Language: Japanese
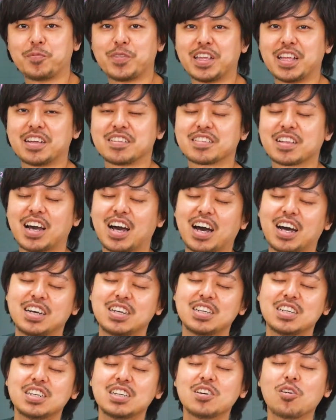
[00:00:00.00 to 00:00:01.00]
いいです
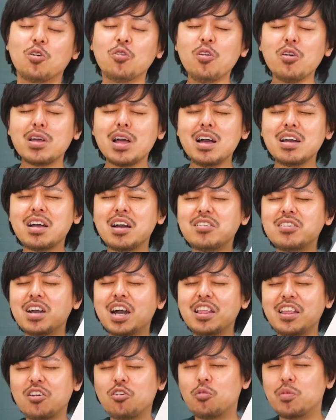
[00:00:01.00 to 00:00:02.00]
かこの感覚
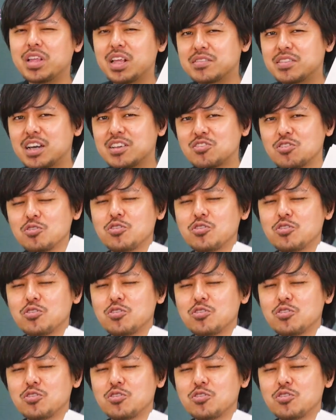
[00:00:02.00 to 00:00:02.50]
がね、ごめんなさい。